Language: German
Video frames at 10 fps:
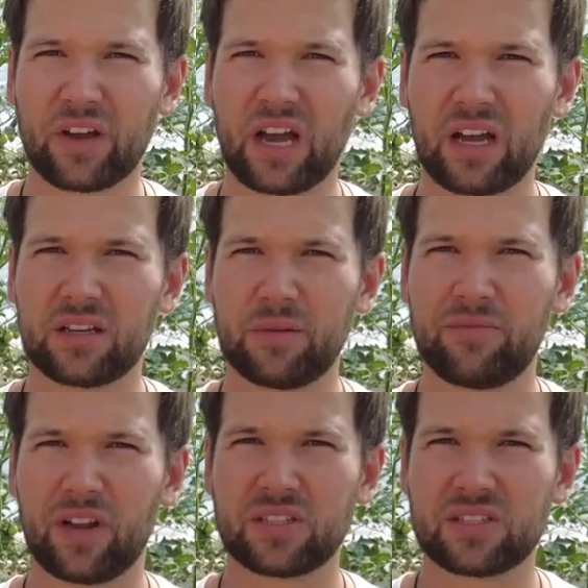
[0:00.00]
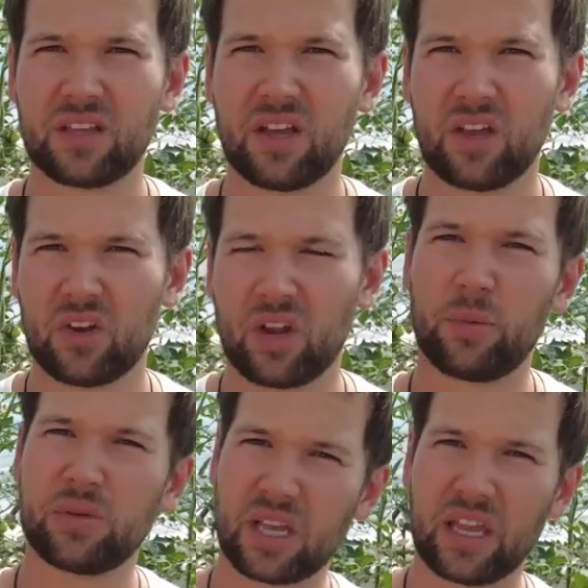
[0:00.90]
krank, die Pflanzen. Dann
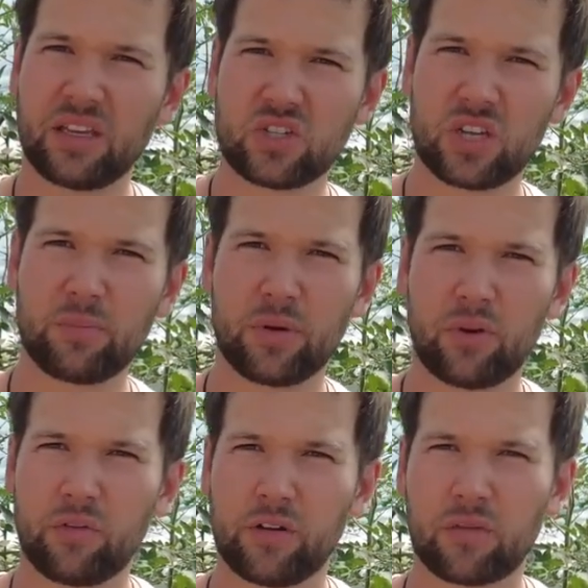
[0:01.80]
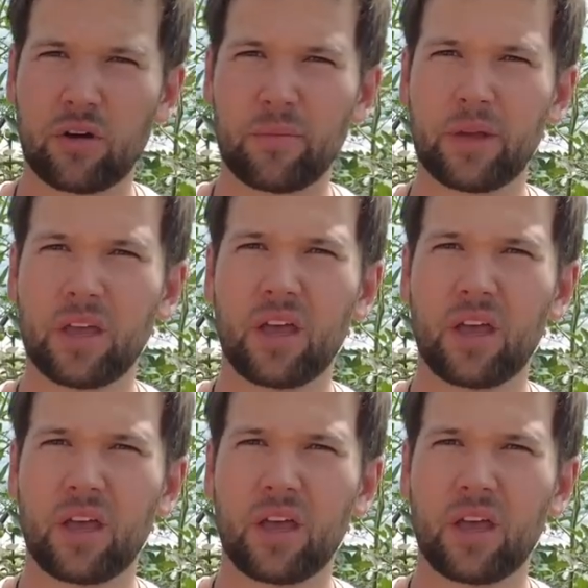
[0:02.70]
habe ich es eingeschickt bei Novacrop,